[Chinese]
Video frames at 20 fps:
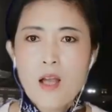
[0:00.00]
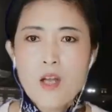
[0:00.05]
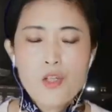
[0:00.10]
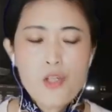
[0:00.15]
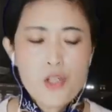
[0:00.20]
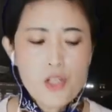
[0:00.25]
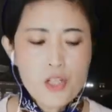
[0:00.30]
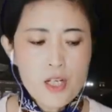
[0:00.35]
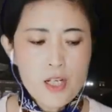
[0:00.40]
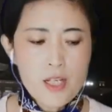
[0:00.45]

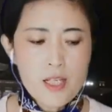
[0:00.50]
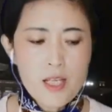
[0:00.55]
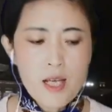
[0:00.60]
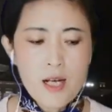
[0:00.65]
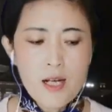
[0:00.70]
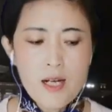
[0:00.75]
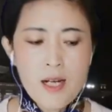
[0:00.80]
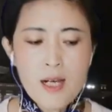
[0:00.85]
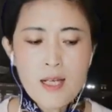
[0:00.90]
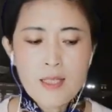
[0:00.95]
只
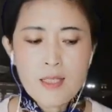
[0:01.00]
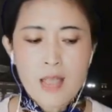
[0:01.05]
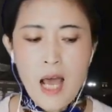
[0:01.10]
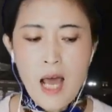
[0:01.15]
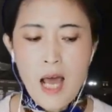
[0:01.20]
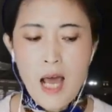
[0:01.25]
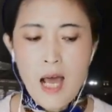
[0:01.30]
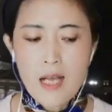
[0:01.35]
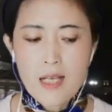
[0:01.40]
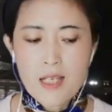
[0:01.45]
赢了
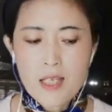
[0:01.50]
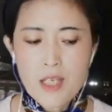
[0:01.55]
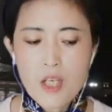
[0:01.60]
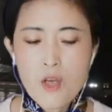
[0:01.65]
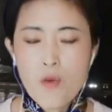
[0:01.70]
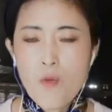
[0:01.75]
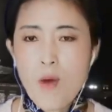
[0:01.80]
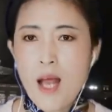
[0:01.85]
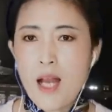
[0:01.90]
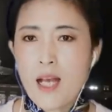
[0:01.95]
他
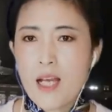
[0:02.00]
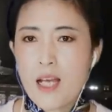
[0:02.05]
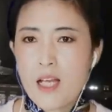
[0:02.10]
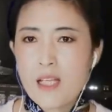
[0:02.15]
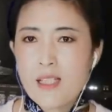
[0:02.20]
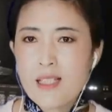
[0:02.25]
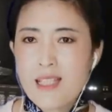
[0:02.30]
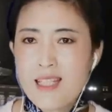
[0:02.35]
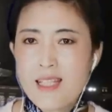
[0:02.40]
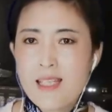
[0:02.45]
一万
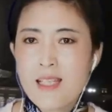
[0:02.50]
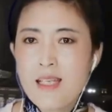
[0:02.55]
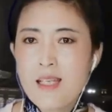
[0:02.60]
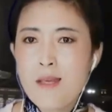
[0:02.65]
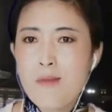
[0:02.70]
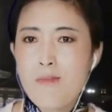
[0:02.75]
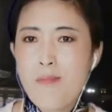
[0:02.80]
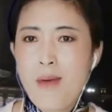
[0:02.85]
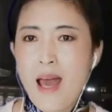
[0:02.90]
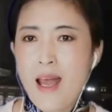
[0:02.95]
零
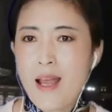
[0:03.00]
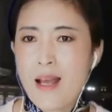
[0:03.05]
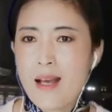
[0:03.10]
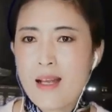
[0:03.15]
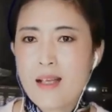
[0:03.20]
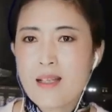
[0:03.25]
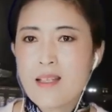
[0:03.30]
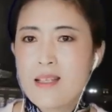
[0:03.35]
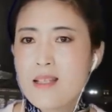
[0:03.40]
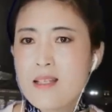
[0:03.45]
七百
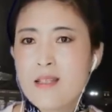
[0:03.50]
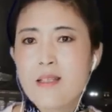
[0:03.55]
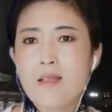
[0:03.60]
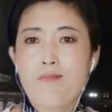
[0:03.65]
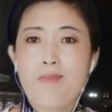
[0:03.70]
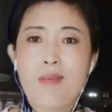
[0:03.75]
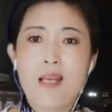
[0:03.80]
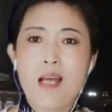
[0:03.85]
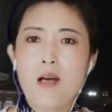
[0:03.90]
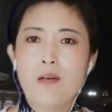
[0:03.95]
零四
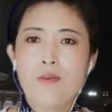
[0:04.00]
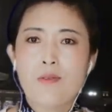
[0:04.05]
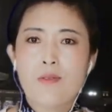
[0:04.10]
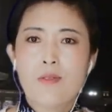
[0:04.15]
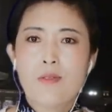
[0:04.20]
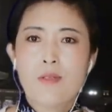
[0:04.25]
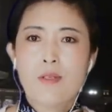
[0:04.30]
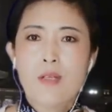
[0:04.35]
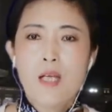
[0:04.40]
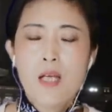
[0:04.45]
票。
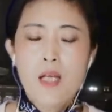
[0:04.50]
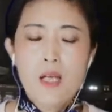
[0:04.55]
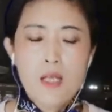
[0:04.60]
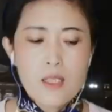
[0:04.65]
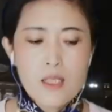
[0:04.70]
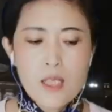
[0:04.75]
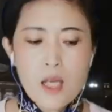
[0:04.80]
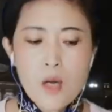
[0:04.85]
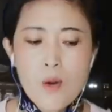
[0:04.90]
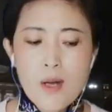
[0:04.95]

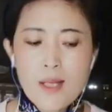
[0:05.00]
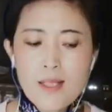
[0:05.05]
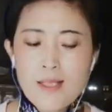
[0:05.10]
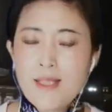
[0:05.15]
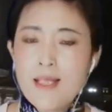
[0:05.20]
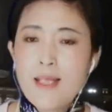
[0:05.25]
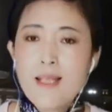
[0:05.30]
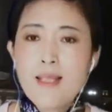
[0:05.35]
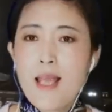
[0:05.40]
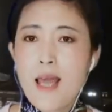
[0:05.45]
结果
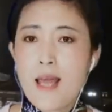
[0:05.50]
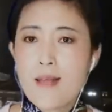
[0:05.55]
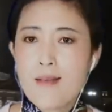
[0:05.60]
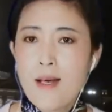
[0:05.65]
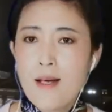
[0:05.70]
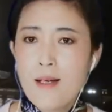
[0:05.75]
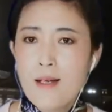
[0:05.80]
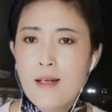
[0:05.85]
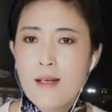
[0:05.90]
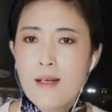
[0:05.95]
今年
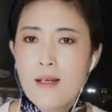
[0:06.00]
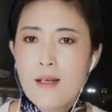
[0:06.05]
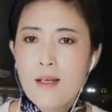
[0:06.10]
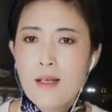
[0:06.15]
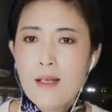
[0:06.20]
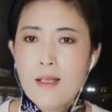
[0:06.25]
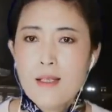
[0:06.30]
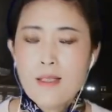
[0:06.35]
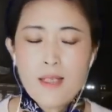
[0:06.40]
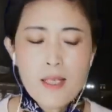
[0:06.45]
呢，
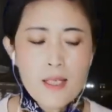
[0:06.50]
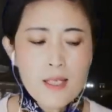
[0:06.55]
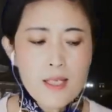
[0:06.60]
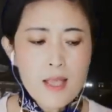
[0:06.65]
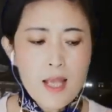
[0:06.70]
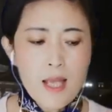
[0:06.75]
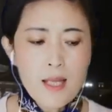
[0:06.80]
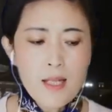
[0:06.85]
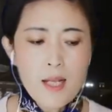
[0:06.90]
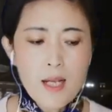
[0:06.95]
今
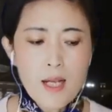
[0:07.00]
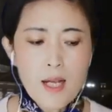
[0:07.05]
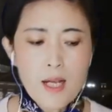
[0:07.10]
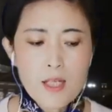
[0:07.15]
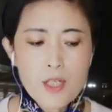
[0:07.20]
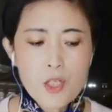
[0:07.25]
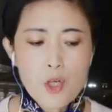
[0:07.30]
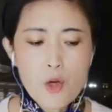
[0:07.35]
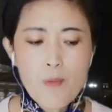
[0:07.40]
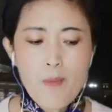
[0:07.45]
年这
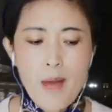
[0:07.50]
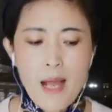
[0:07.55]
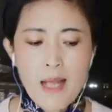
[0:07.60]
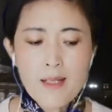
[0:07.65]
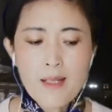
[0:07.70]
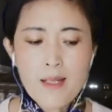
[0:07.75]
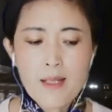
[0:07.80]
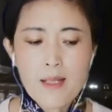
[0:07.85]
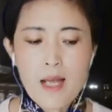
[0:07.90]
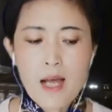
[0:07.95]
个 Joe
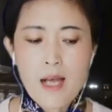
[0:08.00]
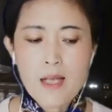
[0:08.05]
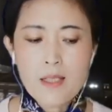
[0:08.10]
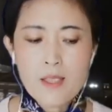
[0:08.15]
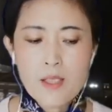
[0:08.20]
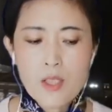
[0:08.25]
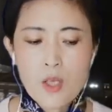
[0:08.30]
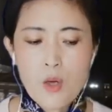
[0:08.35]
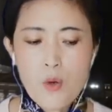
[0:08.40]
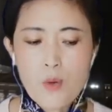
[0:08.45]
Biden 呢
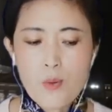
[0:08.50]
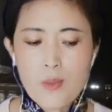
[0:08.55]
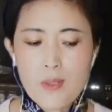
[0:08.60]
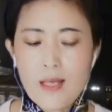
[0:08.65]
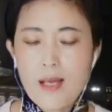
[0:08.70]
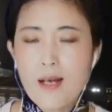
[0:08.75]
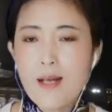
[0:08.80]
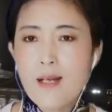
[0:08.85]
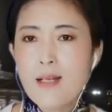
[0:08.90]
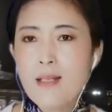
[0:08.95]
就
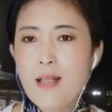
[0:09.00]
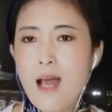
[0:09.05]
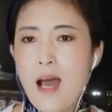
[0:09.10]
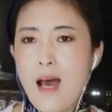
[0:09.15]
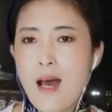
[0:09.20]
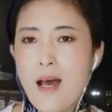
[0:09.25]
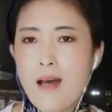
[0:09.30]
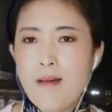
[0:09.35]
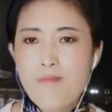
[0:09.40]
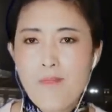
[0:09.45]
赢了
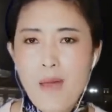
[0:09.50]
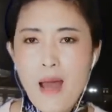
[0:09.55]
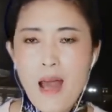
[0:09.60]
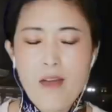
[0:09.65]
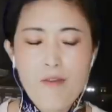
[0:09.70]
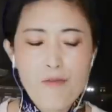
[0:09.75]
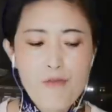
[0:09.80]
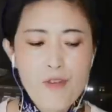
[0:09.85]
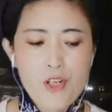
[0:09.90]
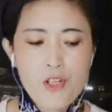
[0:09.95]
他
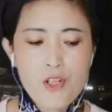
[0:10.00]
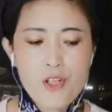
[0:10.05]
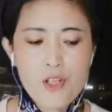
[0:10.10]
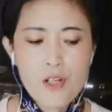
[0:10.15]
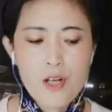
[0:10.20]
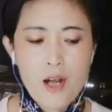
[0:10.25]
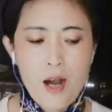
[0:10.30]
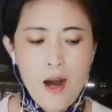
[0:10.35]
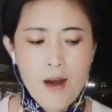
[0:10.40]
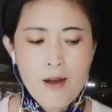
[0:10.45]
百分
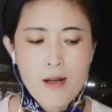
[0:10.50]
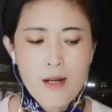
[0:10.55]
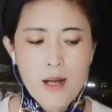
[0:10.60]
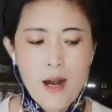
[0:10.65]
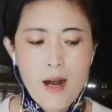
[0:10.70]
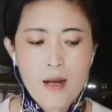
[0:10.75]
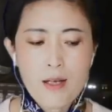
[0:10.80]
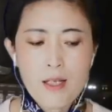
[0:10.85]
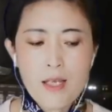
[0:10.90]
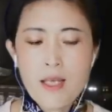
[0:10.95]
之二
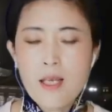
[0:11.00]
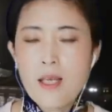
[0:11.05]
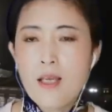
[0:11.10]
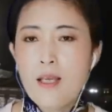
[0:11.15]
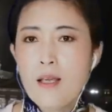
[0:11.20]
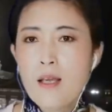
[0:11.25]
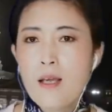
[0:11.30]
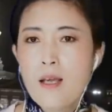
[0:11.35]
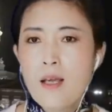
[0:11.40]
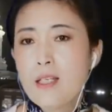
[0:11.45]
点
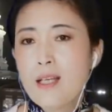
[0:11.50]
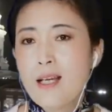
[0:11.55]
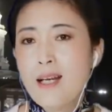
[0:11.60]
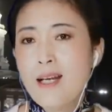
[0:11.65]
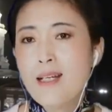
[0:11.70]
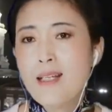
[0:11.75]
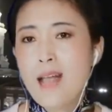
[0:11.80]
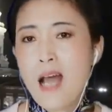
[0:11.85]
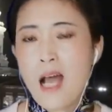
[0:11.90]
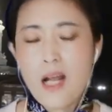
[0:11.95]
一，赢
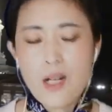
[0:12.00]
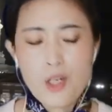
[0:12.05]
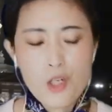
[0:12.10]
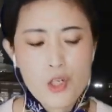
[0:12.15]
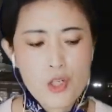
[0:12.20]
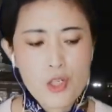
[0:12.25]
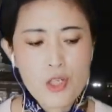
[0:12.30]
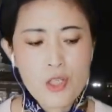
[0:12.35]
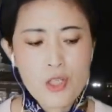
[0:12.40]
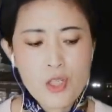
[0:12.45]
了他
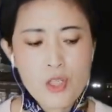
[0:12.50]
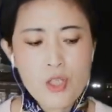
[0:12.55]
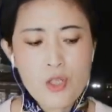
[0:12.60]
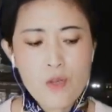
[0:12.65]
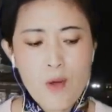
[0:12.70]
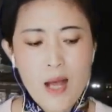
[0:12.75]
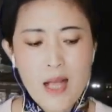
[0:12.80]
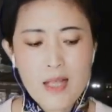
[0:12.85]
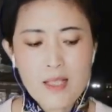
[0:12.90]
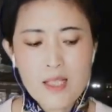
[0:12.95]
十四
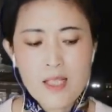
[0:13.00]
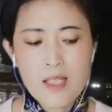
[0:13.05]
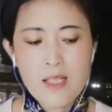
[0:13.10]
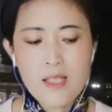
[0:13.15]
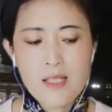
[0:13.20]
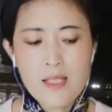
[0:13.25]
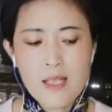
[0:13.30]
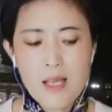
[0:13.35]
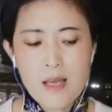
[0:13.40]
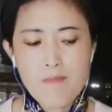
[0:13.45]
万
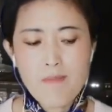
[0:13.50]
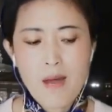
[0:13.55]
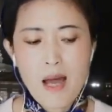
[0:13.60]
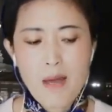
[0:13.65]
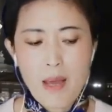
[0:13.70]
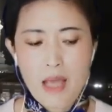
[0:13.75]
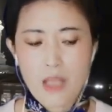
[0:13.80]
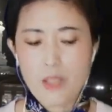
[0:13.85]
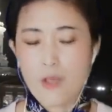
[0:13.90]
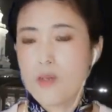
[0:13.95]
七千八
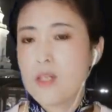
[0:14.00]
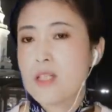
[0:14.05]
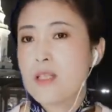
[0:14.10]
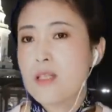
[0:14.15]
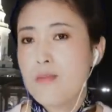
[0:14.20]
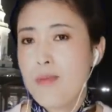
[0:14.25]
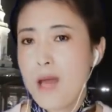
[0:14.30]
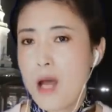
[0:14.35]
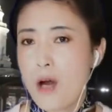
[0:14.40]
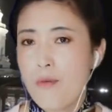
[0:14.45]
百九十
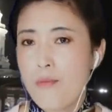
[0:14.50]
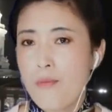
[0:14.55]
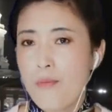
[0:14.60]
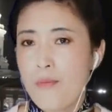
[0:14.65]
七票。